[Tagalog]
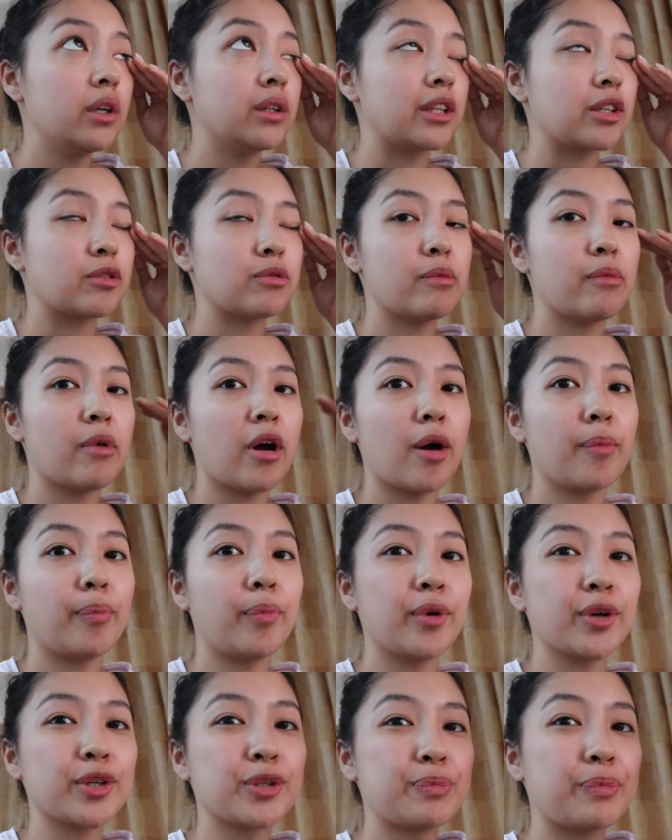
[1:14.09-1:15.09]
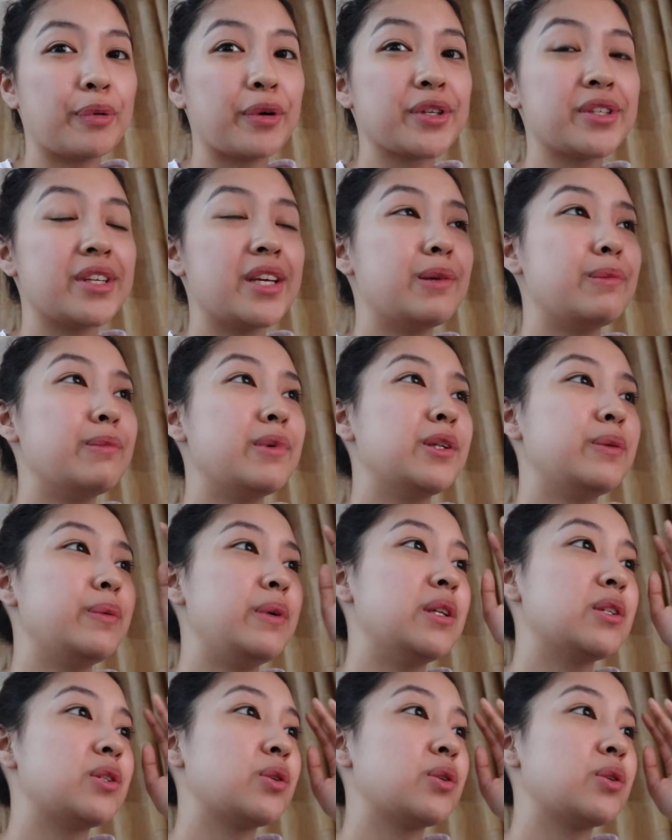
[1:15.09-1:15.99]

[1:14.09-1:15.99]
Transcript: Tapos may mga post-post in between.